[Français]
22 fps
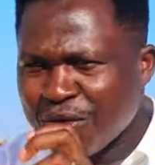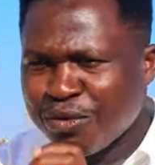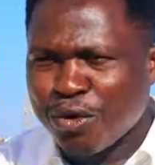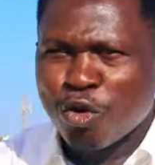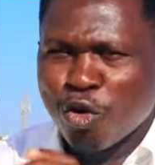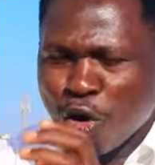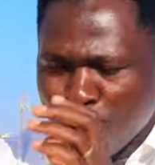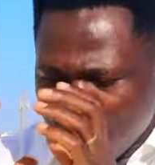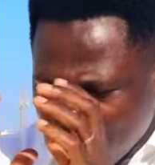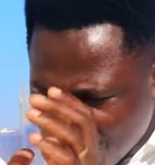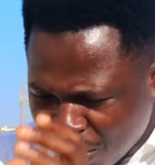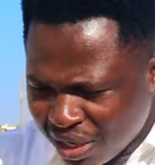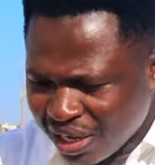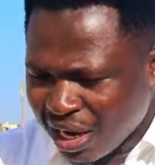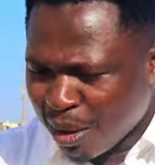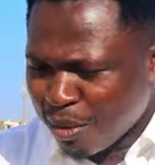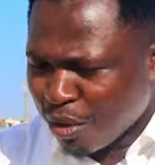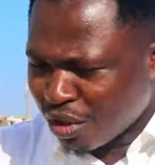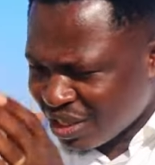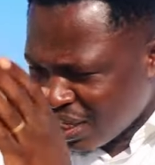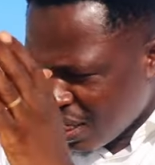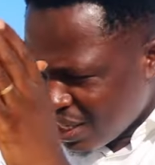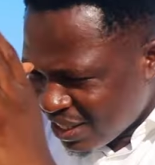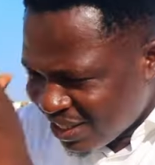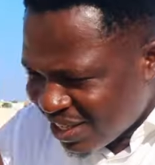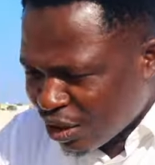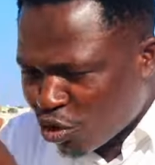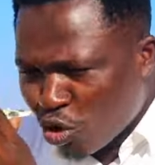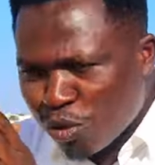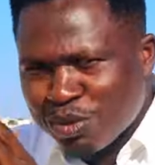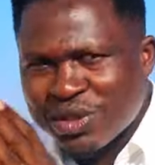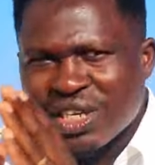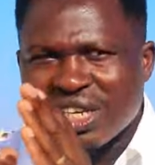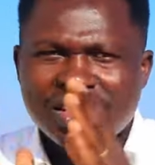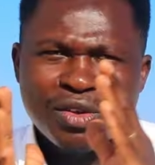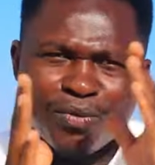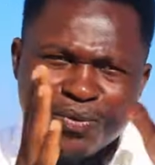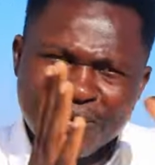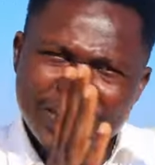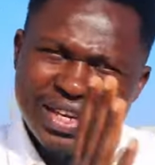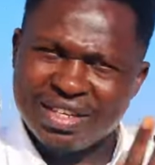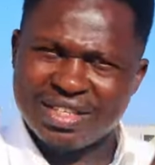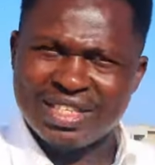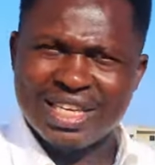qu'il faut comprendre d'abord, c'est cet objectif
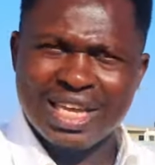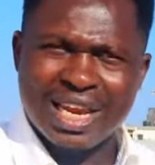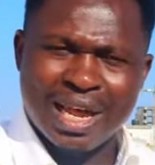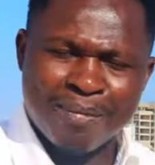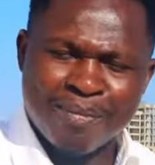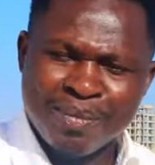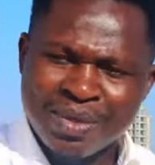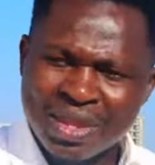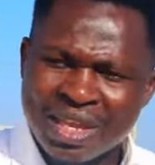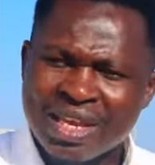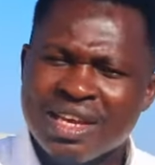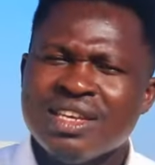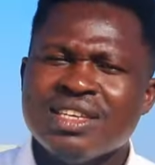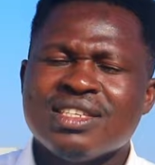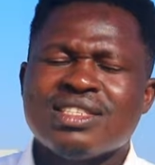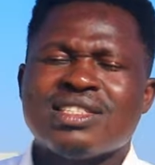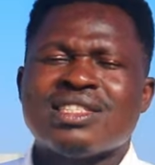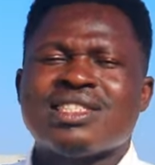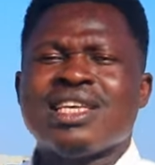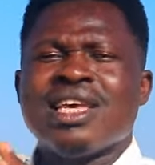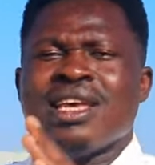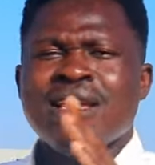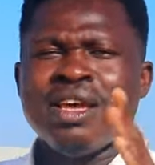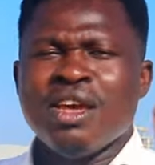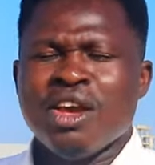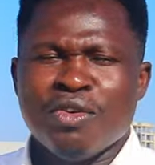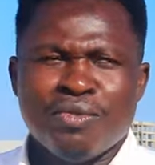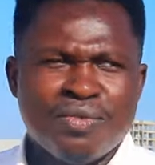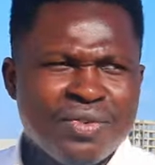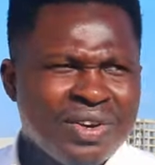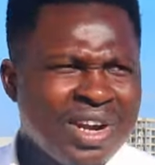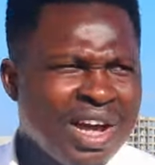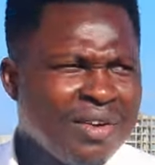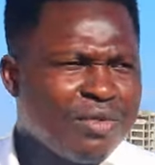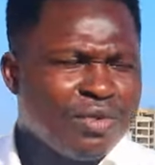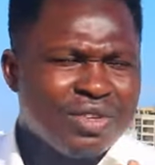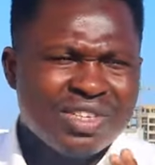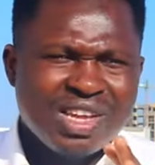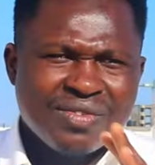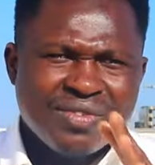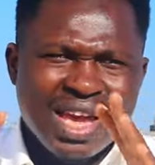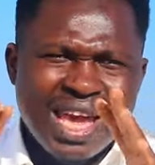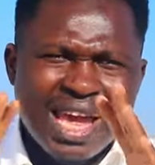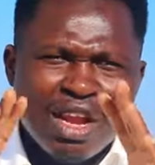financier-là. Si vous
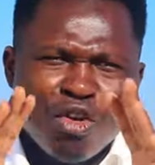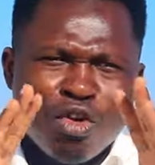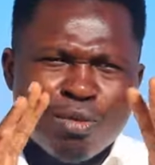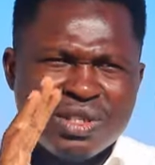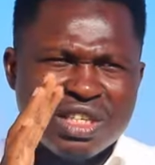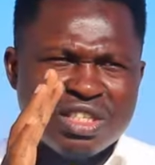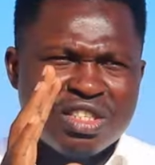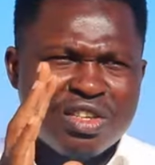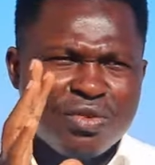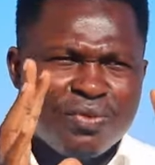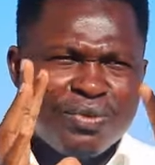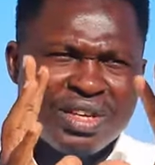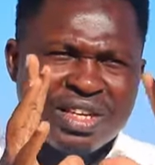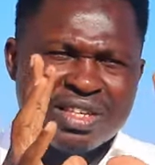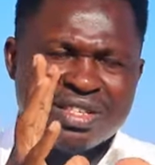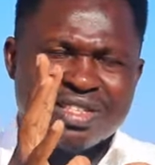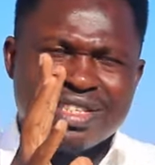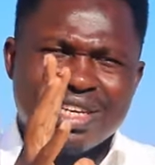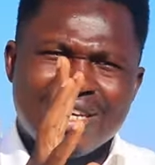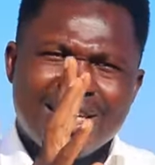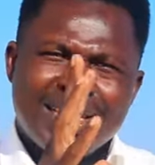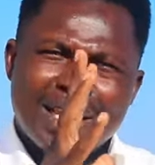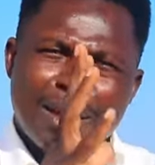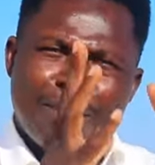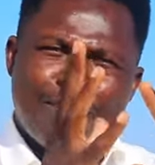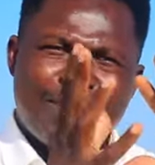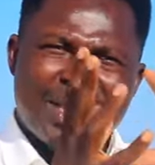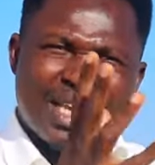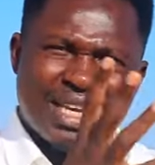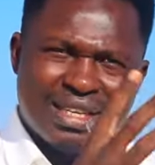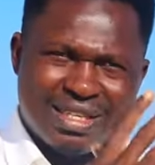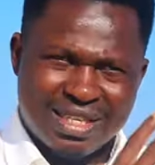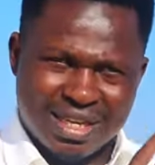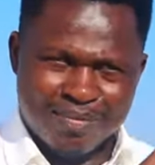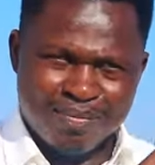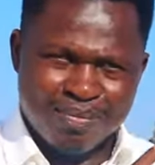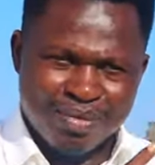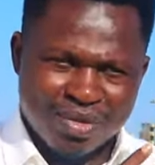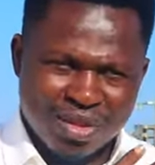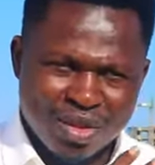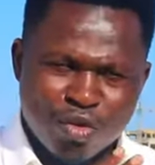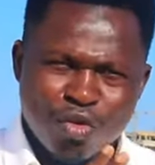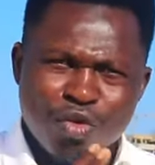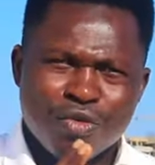avez un objectif financier qui est biaisé,
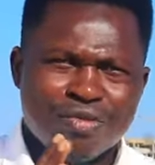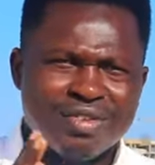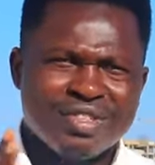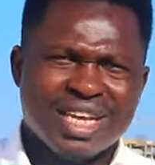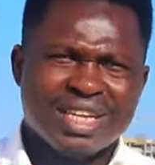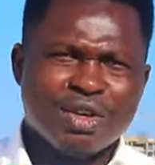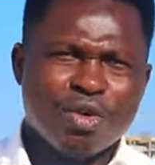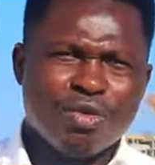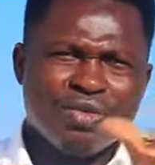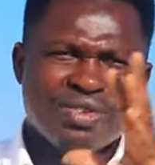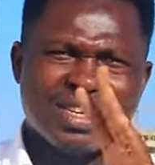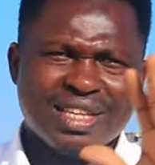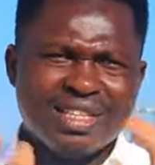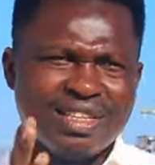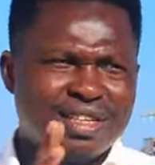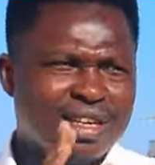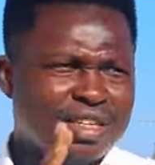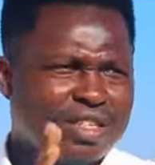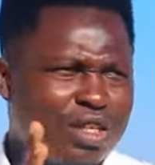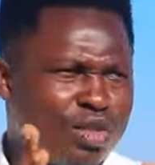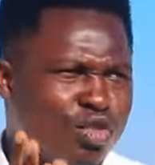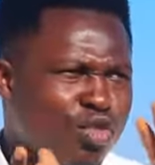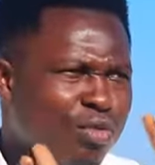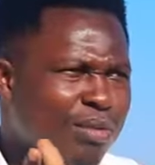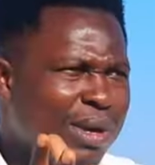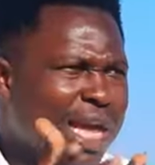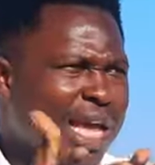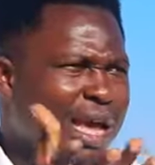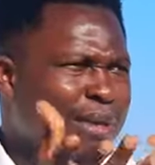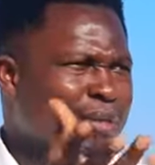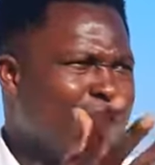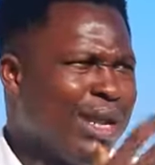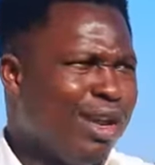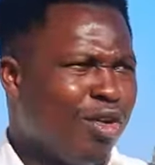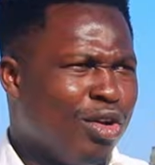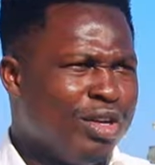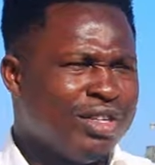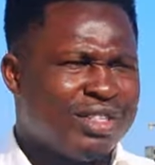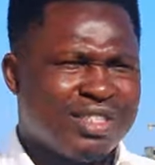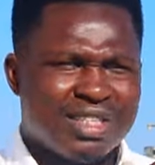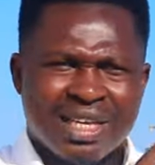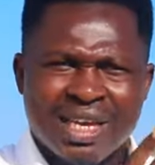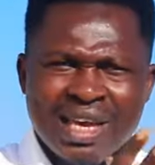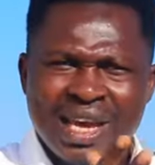on vous a dit que si tu mets un million
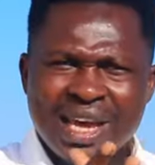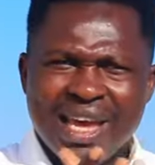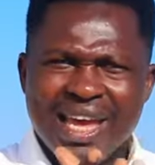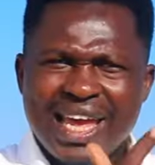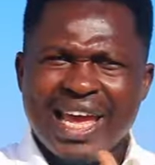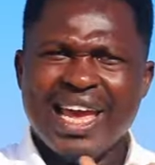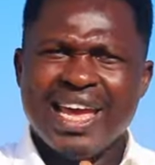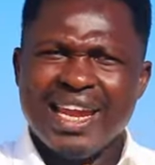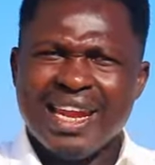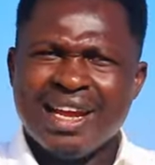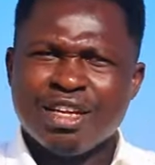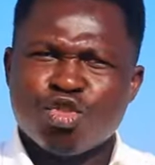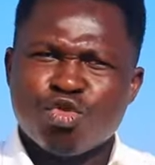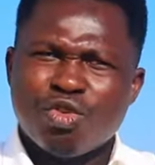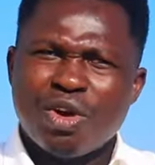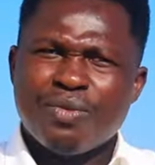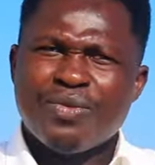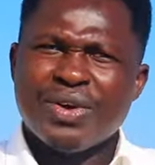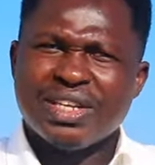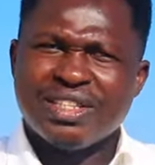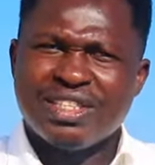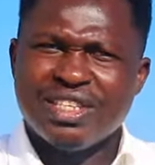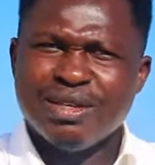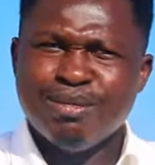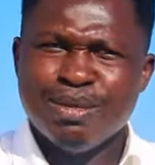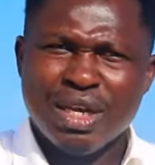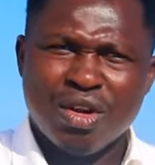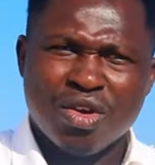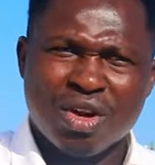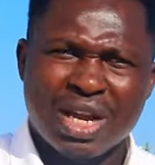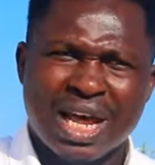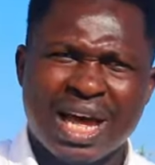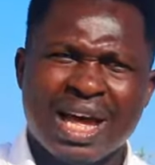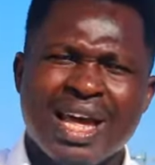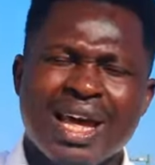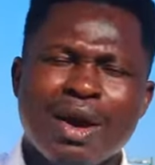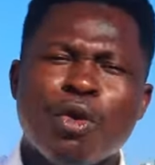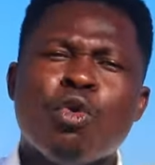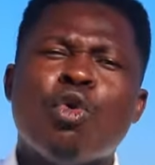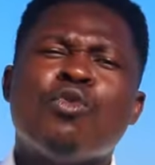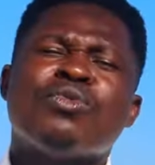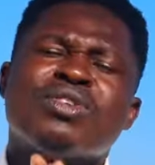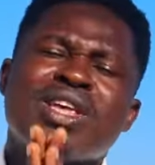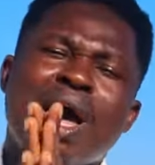ici, un an tu vas faire 10 millions là,
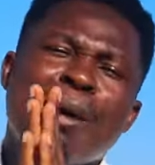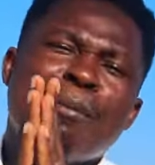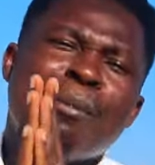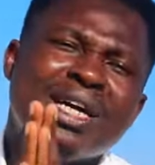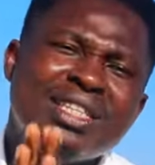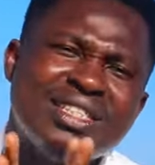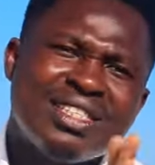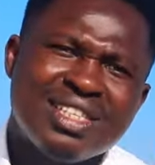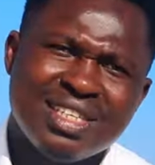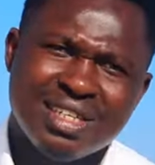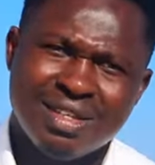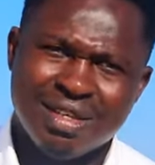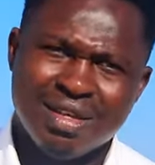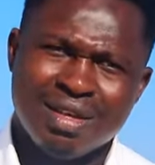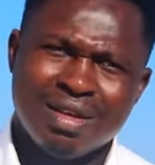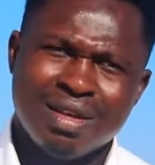on vous a menti.